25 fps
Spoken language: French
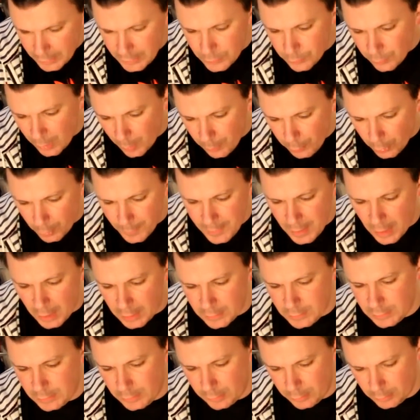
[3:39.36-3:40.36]
ils ont un premier
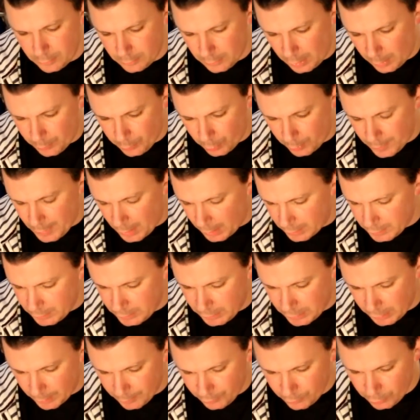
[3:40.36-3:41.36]
article, un premier
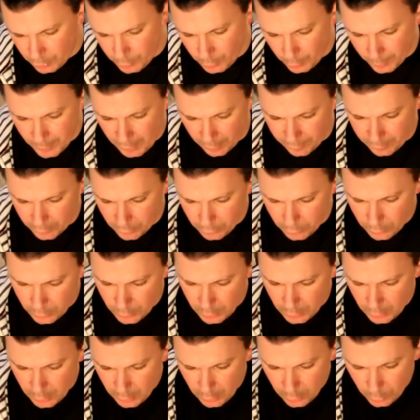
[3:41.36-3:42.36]
article qui est absolument merveilleux,
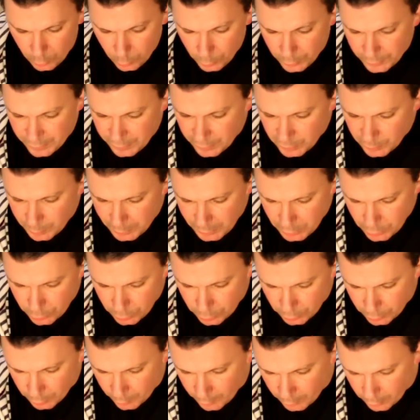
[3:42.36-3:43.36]
où ils expliquent
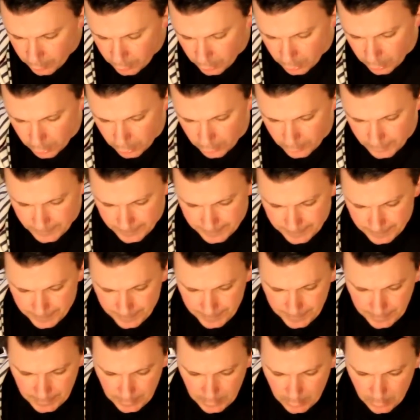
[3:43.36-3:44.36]
justement
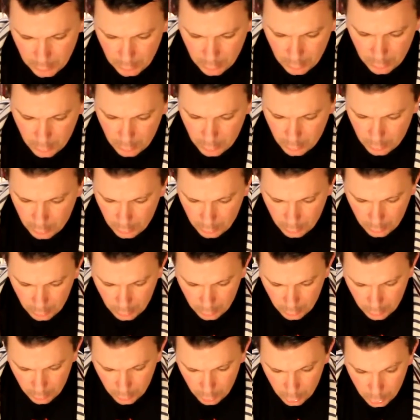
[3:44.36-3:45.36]

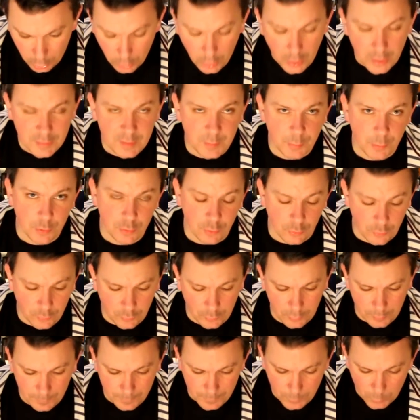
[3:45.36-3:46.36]
euh, leur
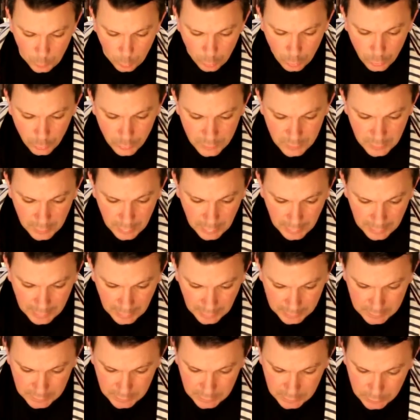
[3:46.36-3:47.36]
indépendance. Donc
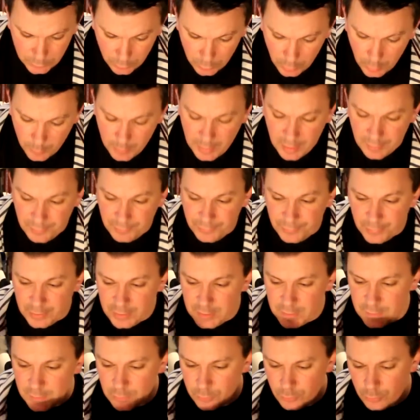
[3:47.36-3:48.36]
l'article se nomme la fin
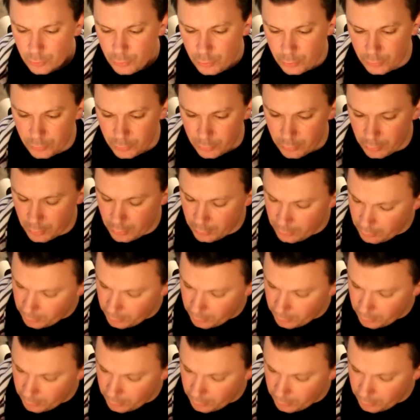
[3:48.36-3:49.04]
des indulgences, quoi.